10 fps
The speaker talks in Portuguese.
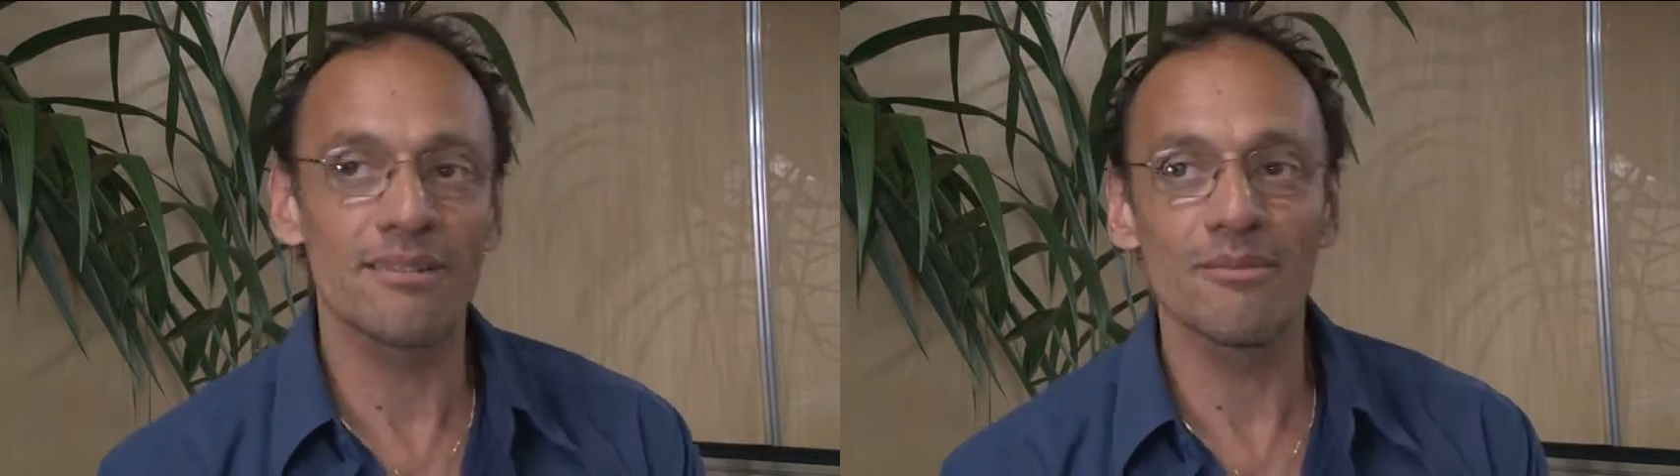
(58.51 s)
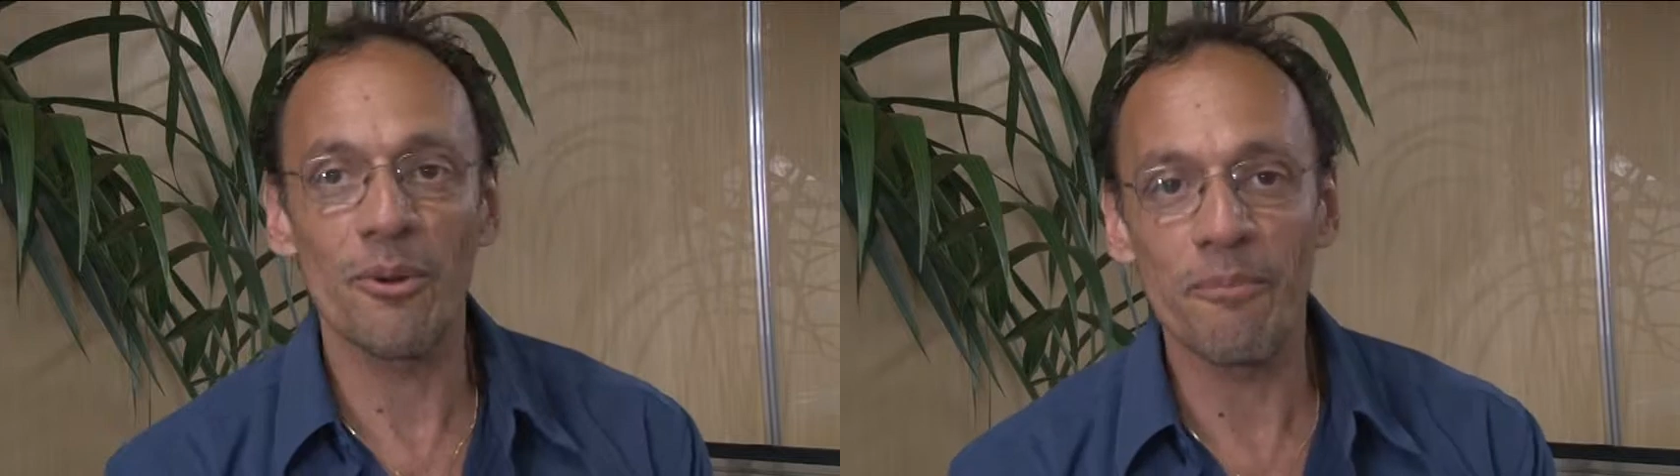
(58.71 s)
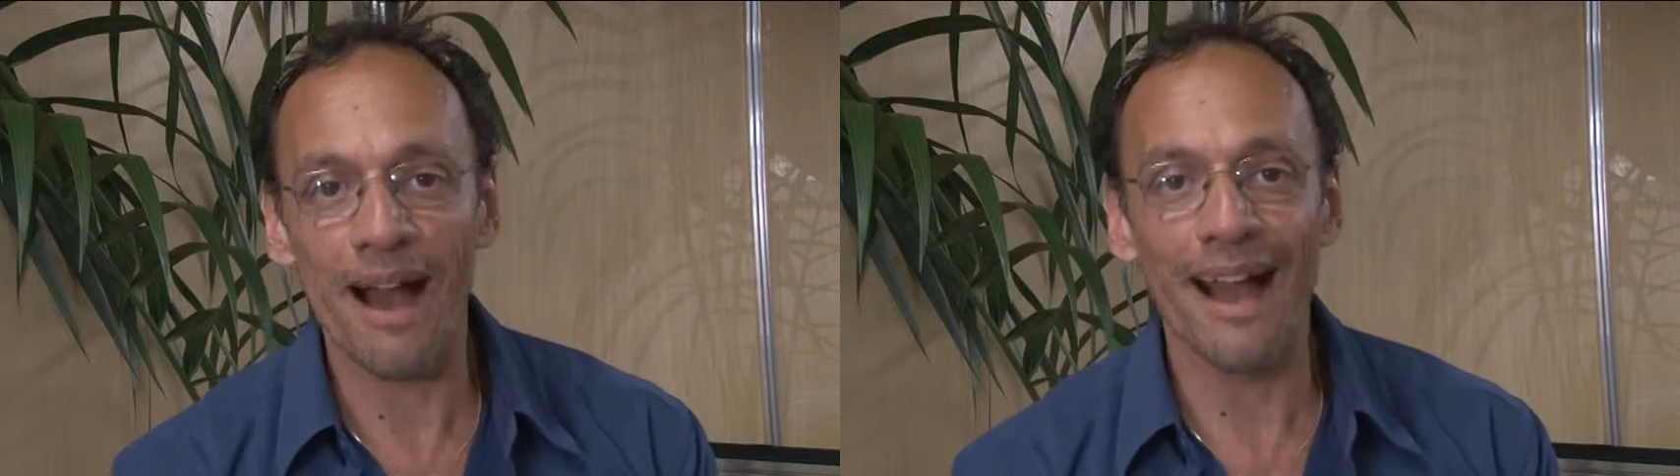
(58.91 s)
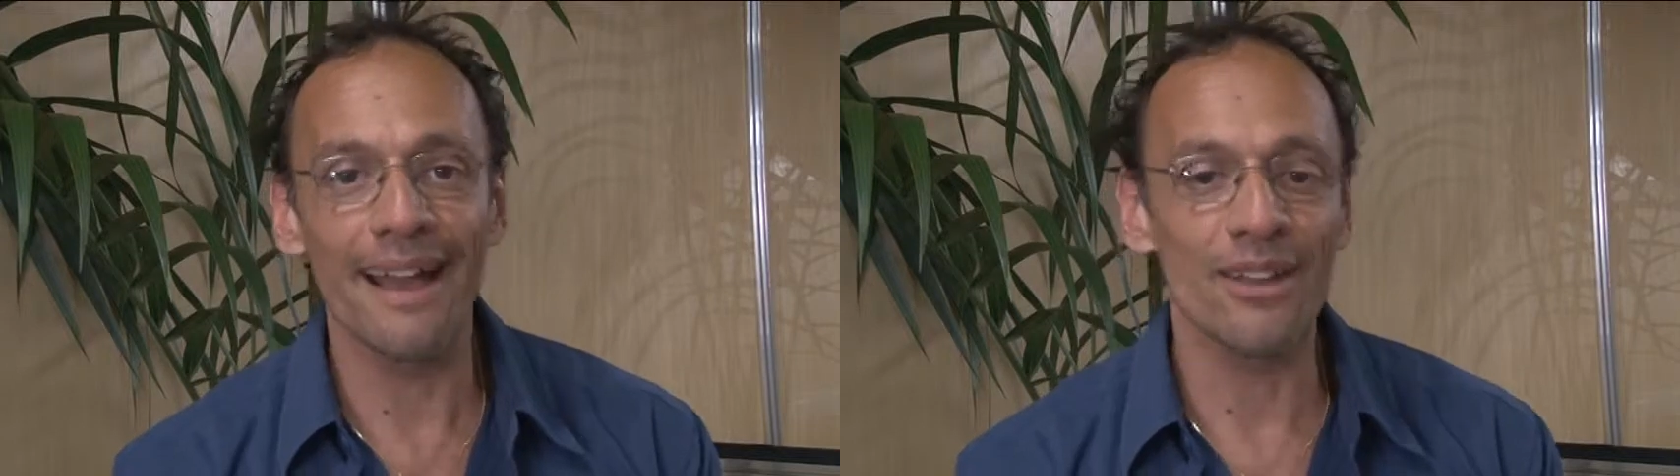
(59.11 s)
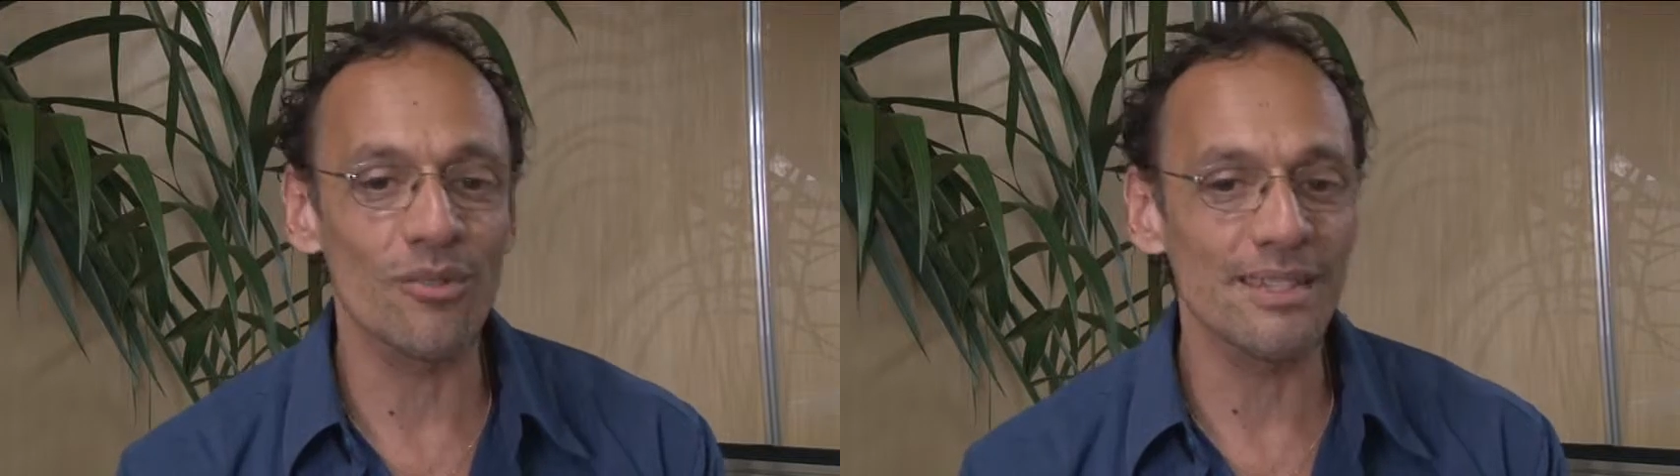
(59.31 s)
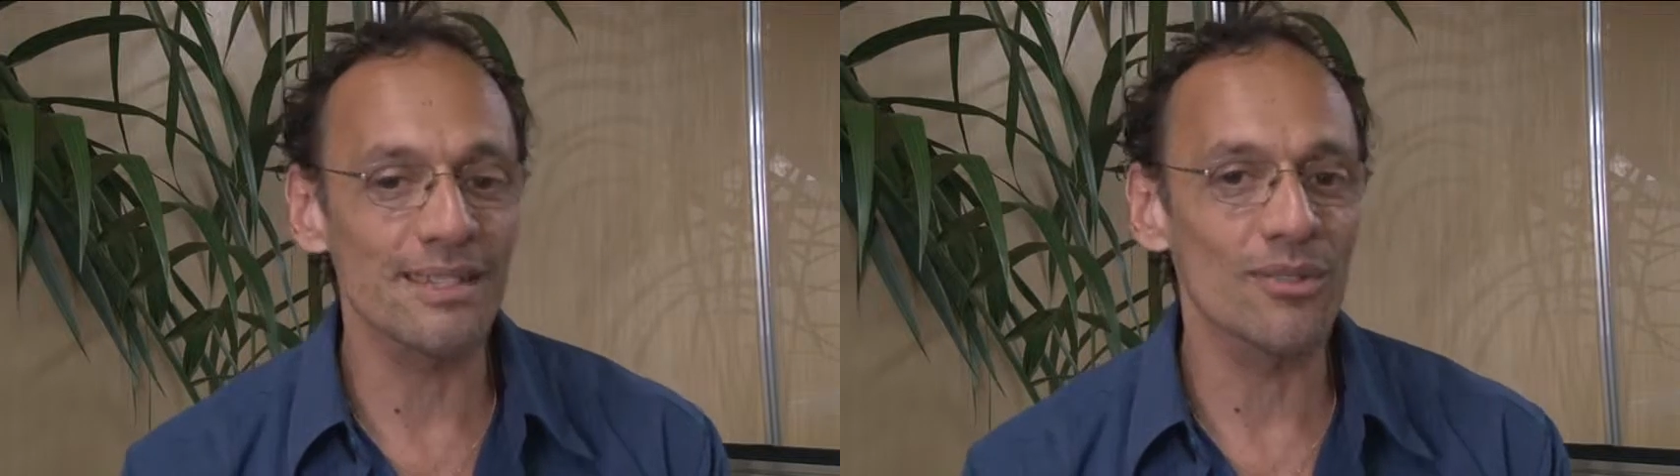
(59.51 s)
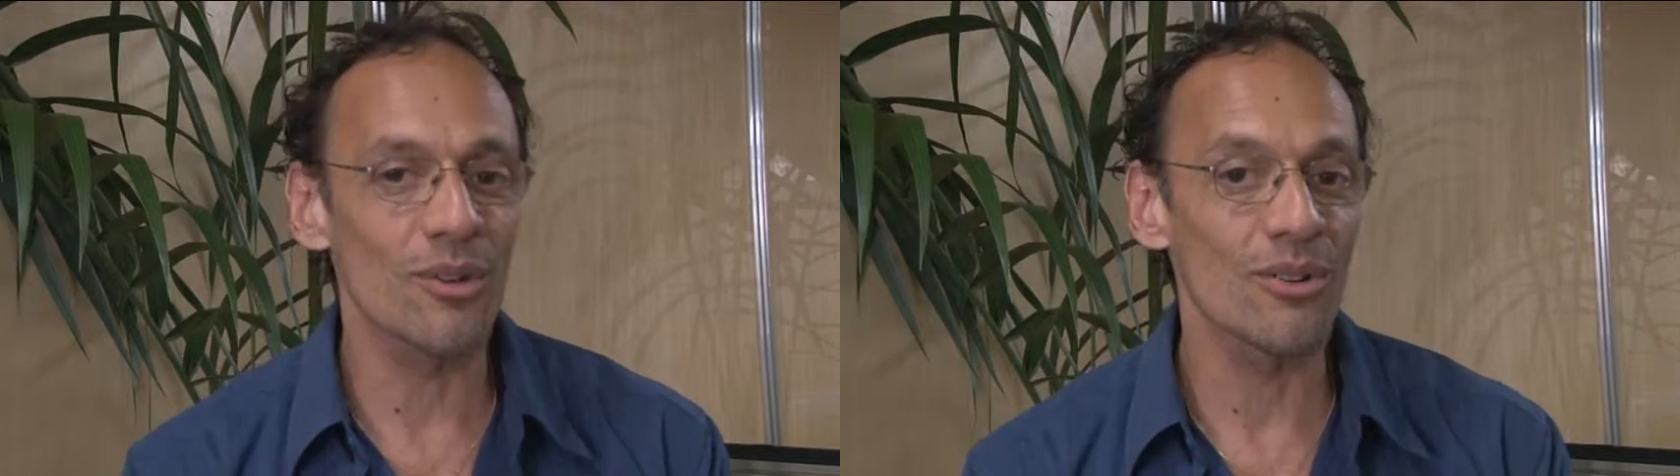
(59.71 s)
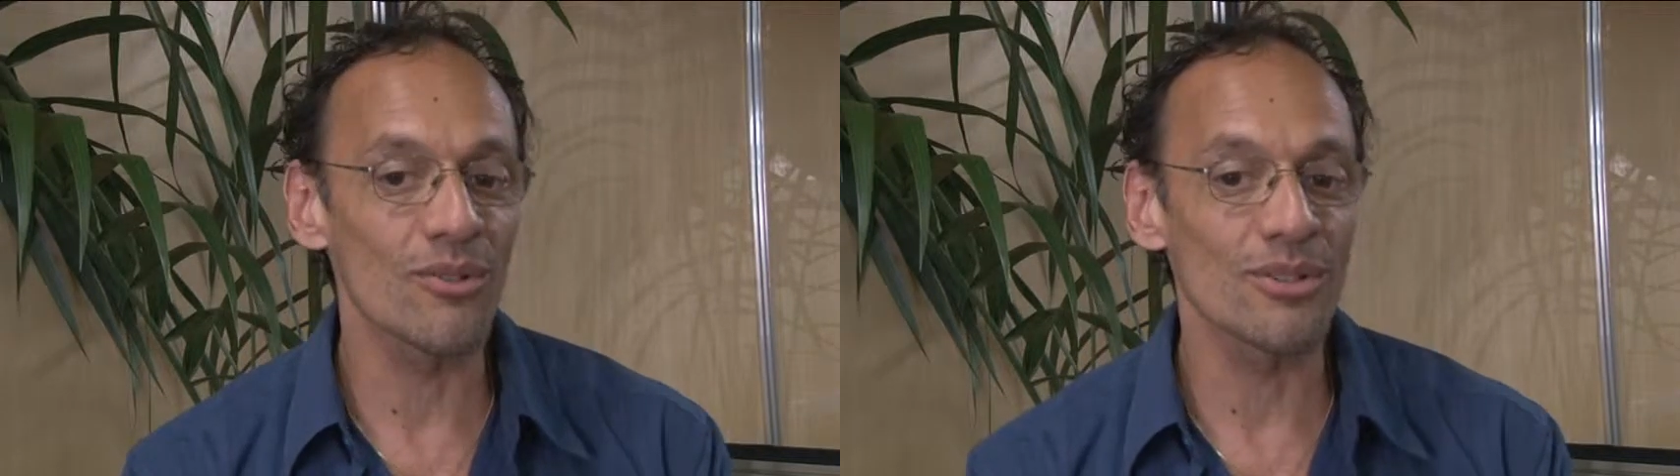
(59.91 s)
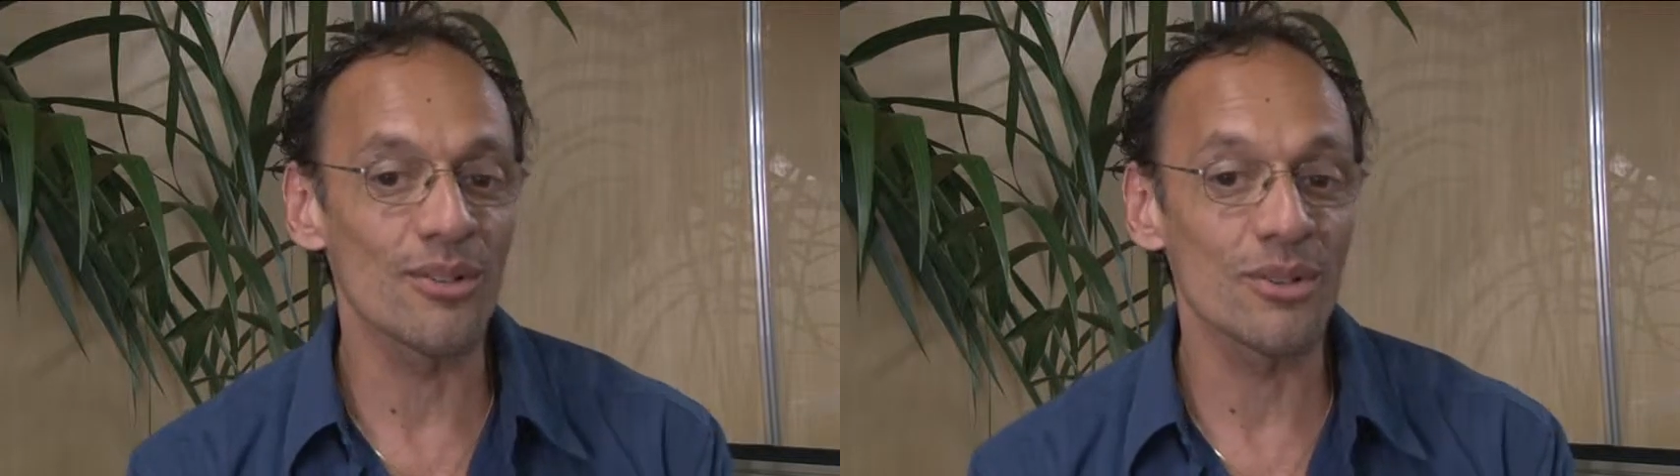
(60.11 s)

com meu pai, conversando com algumas,